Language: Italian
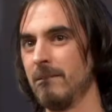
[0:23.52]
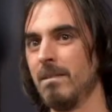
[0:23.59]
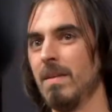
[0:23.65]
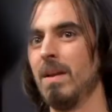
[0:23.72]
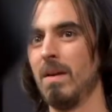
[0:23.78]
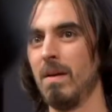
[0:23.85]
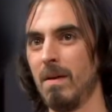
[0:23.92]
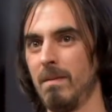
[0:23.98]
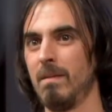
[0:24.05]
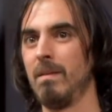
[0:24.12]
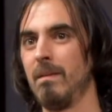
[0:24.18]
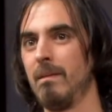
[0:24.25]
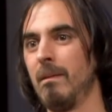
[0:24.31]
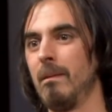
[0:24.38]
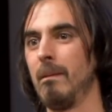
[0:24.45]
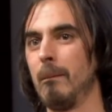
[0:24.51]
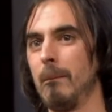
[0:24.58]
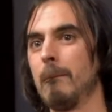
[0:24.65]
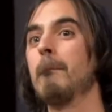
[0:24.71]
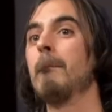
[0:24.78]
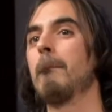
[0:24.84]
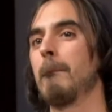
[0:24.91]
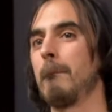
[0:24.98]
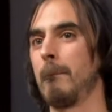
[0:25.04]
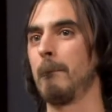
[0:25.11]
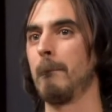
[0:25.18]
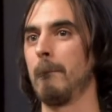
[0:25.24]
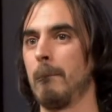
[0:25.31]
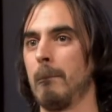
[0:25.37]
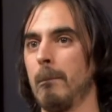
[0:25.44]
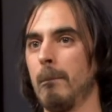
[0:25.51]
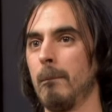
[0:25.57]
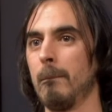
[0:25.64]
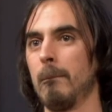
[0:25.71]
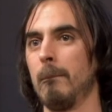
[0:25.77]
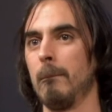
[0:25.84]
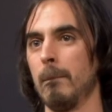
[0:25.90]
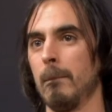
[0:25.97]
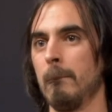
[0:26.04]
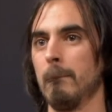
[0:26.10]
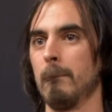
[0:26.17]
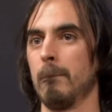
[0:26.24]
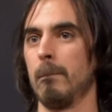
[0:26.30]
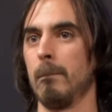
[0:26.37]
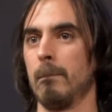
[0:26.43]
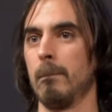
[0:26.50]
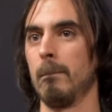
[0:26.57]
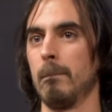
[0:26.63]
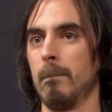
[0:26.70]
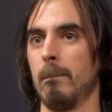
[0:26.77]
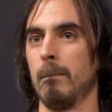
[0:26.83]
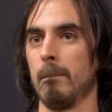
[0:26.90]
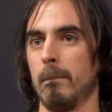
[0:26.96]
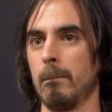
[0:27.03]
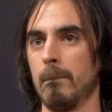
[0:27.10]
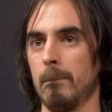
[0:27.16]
fare una cosa sulla sezione rippica, che, una, che direi